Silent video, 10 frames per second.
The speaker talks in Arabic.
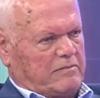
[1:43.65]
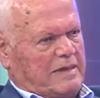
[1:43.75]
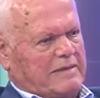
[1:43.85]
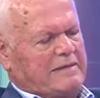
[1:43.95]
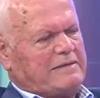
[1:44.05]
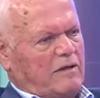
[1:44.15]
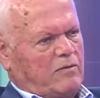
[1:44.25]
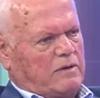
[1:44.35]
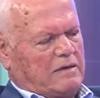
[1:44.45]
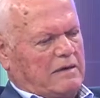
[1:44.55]
بعدين
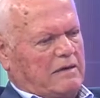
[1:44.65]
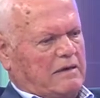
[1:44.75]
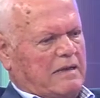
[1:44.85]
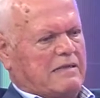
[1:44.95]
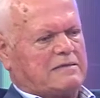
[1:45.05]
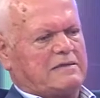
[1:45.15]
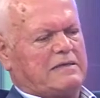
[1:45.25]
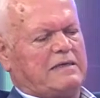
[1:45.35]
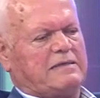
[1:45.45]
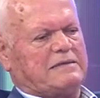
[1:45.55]
طورناها كل
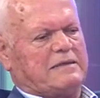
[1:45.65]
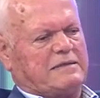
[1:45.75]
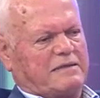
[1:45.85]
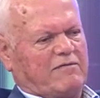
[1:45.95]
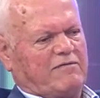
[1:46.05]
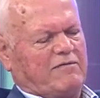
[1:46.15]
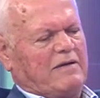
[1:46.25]
سنة نزيد صف